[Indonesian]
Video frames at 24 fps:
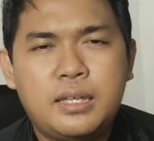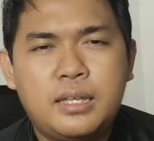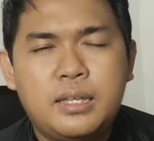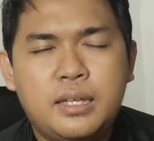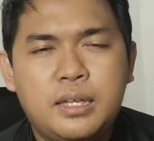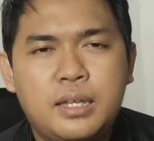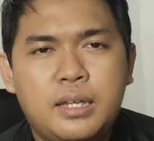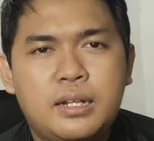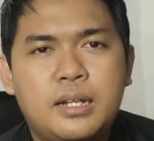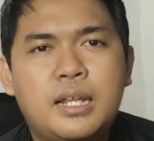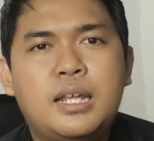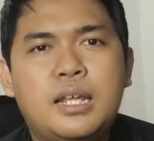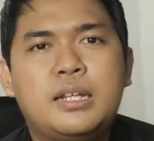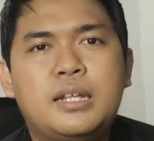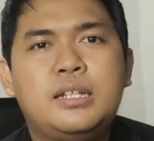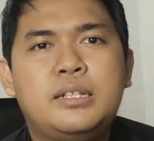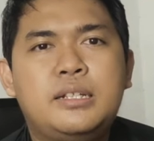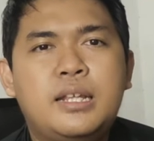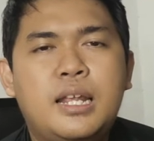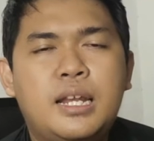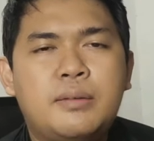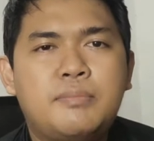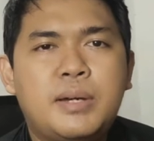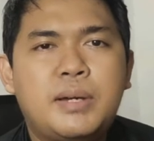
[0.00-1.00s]
Nah, di
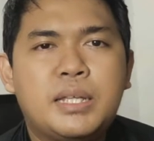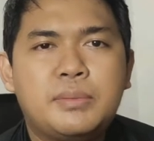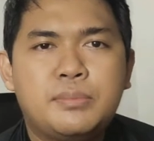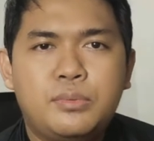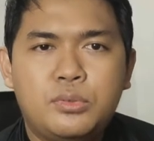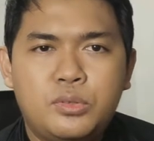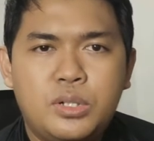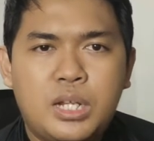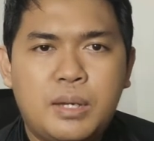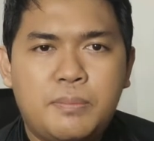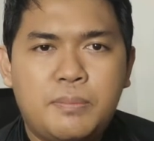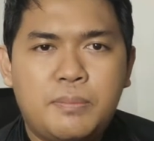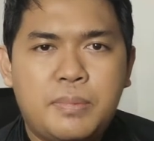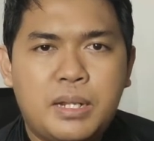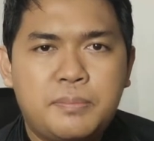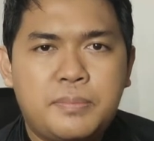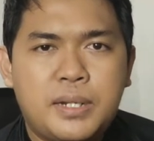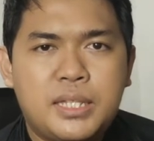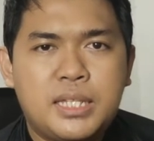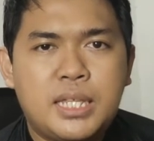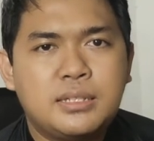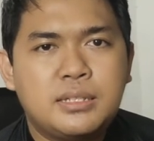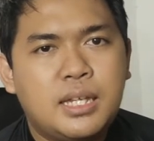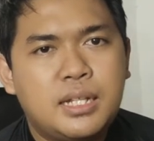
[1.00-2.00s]
dalam 48
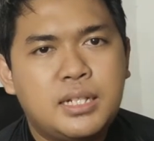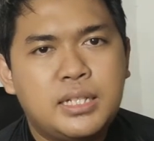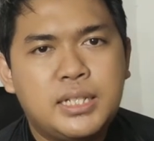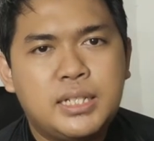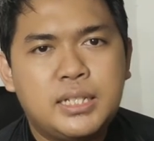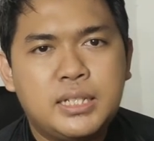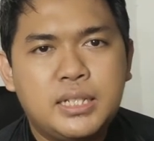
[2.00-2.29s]
pertanyaan ini